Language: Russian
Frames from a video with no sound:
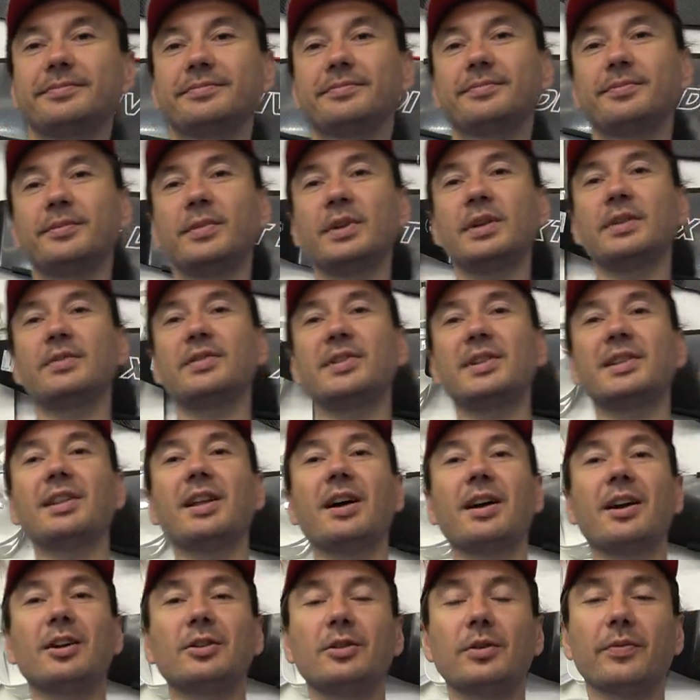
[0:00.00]
Мы
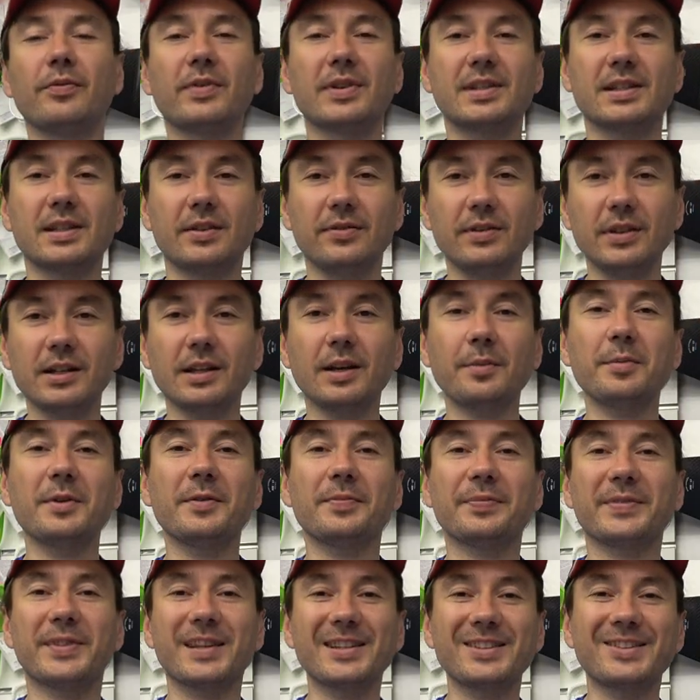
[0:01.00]
всегда радуем вас
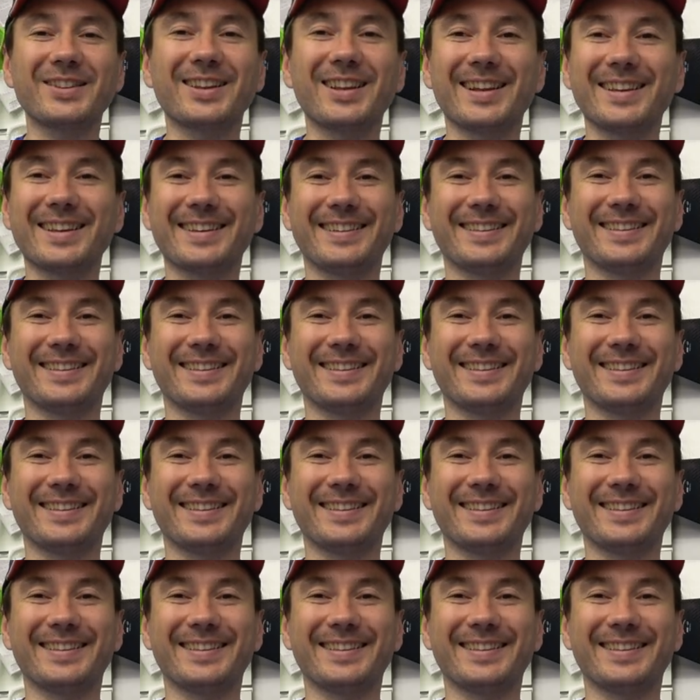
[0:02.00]
новинками. До свидания.